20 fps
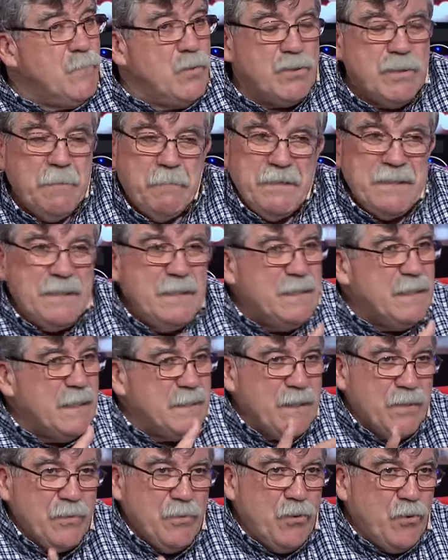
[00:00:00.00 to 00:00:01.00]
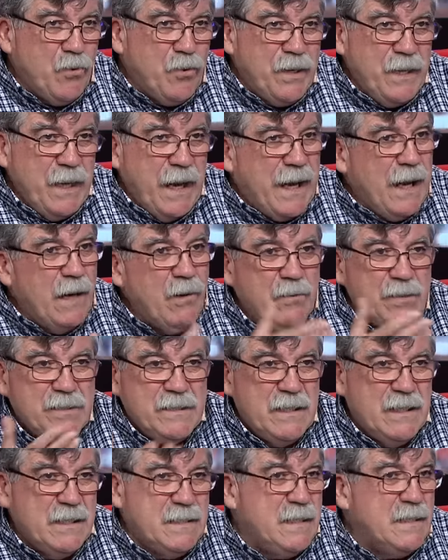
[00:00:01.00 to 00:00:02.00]
No se precisa tecnología. Acá lo que
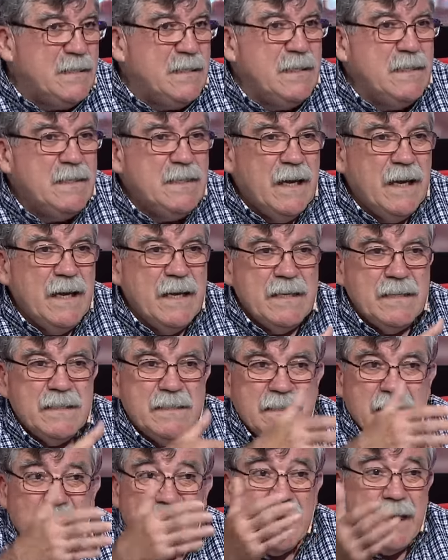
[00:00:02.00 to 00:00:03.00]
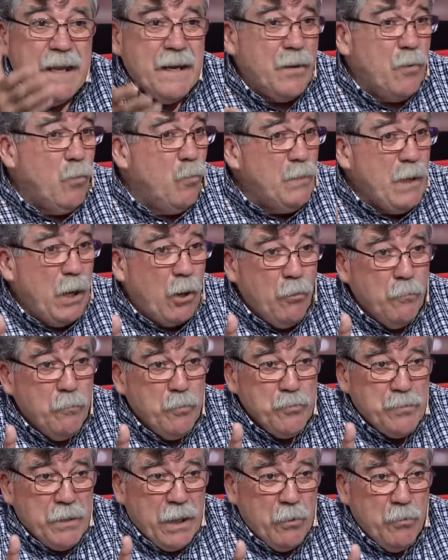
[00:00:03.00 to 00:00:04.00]
se necesita es tener una
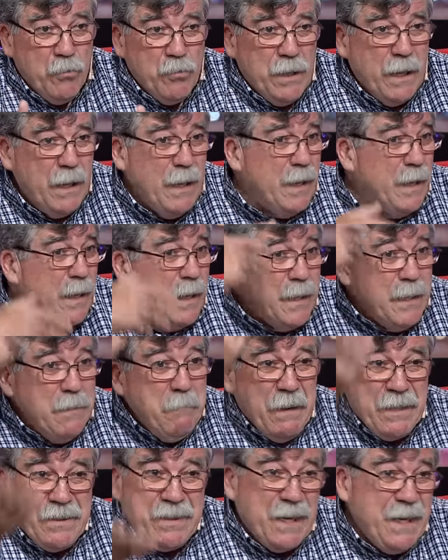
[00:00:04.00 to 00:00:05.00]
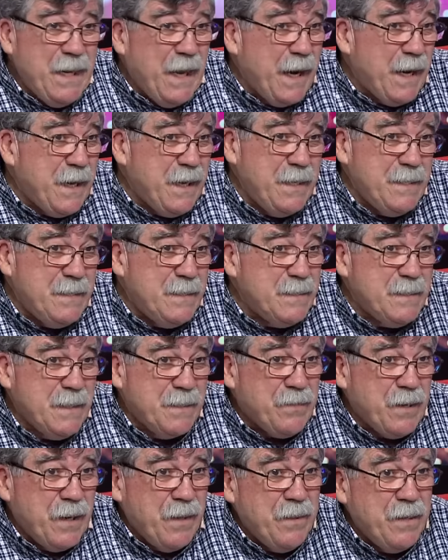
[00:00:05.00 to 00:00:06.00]
computadora y materia gris
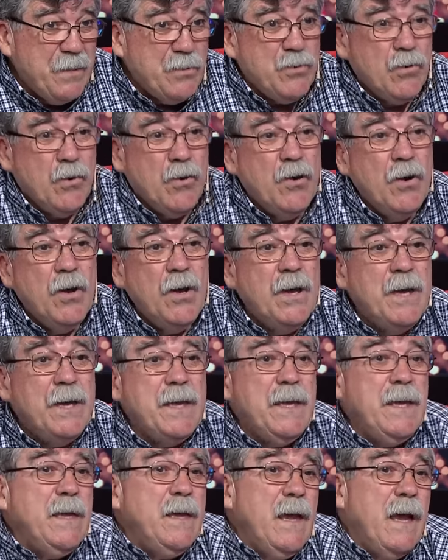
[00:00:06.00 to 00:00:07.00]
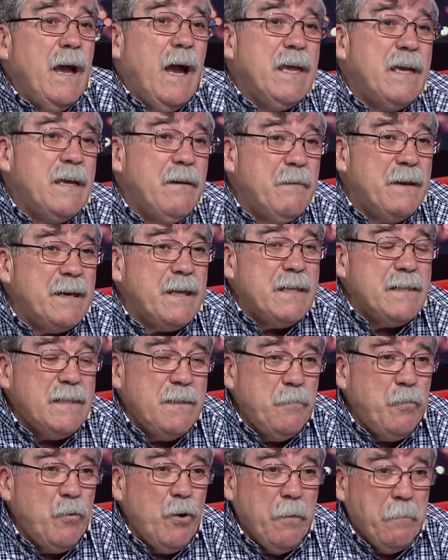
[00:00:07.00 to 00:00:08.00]
detrás de eso y hay que ver qué
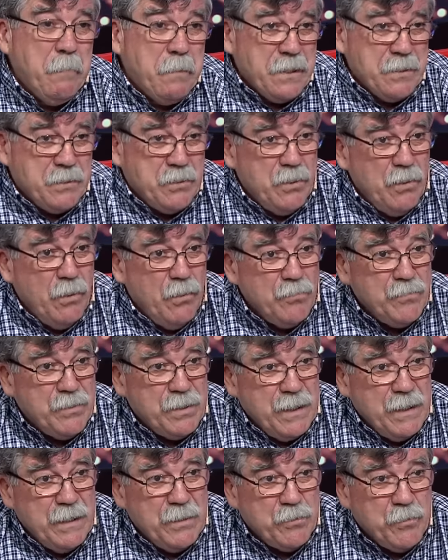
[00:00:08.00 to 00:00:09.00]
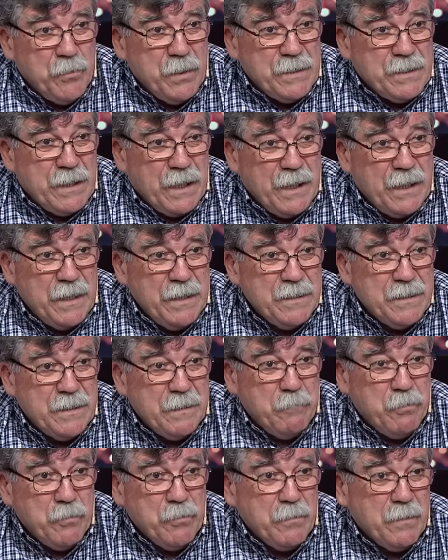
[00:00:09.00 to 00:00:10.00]
tipo de presión tiene toda esa
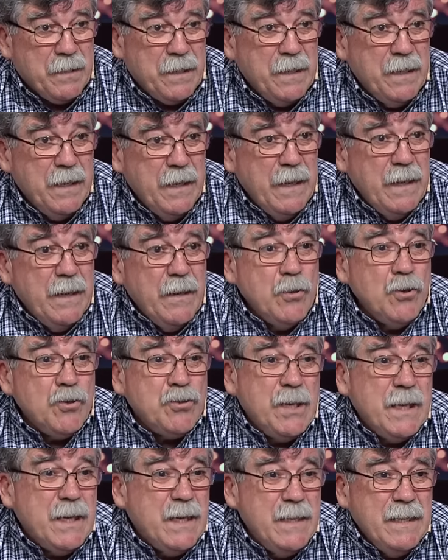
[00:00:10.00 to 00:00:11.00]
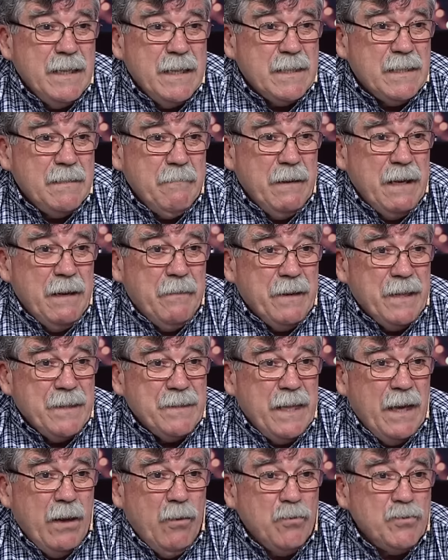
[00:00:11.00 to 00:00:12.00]
gente, porque no sé qué directiva le habrán
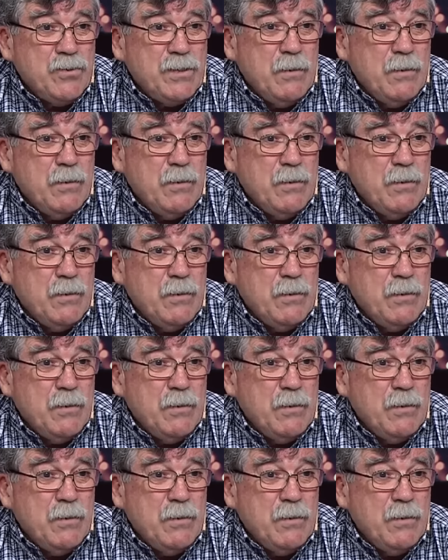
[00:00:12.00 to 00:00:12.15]
dado.